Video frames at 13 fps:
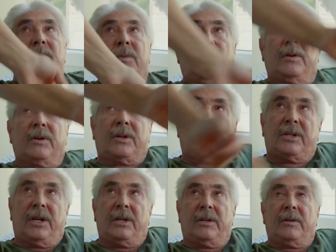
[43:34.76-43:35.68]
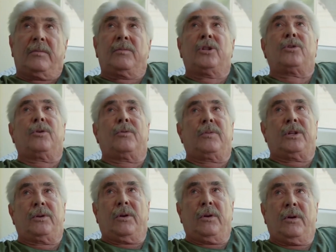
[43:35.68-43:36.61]
Mi- Şey, mito,
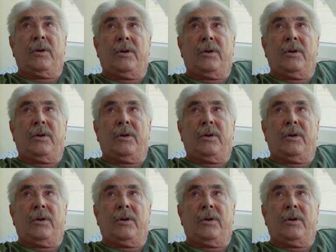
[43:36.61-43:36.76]
mito.